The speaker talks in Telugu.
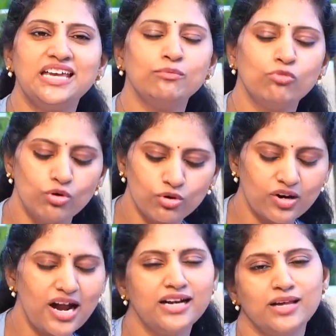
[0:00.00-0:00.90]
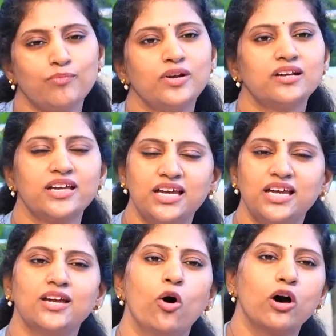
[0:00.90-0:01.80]
ఈ మోకాళ్ళ నొప్పులకి
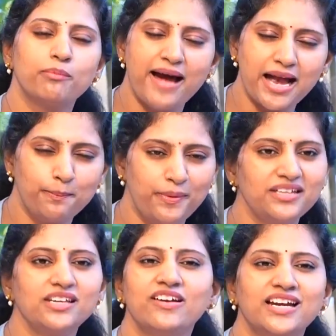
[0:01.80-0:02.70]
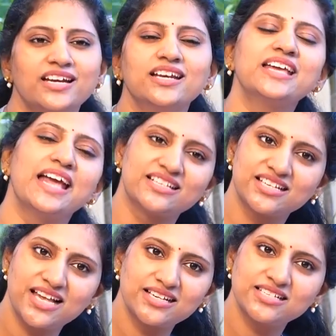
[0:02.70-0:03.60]
ఆర్ బ్యాక్ పెయిన్కి అన్నింటికి
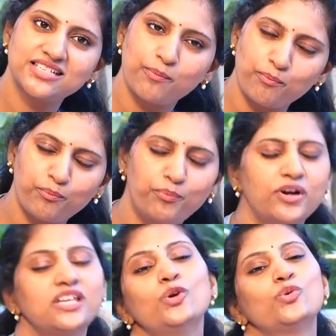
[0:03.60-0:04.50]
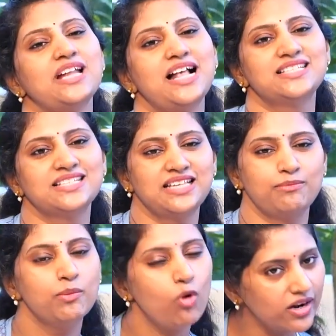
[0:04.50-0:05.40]
ఎక్సర్సైజెస్ ఎప్పటికీ ఉండాల్సింది
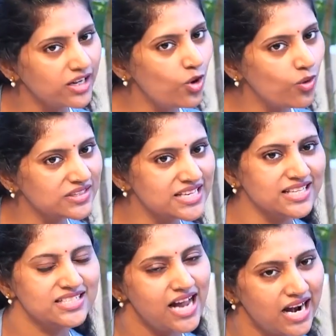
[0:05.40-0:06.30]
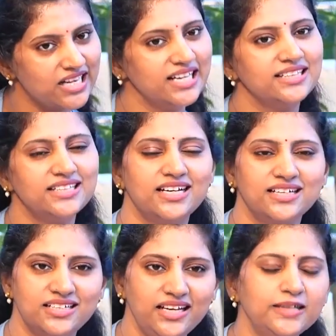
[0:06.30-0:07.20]
మీ బాడీలో ఒక్కసారి స్టార్ట్ అయింది
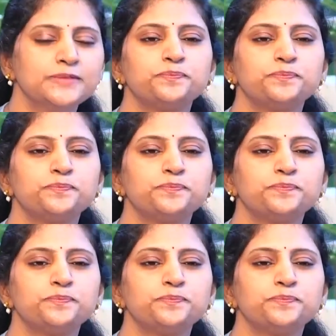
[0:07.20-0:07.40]
అంటే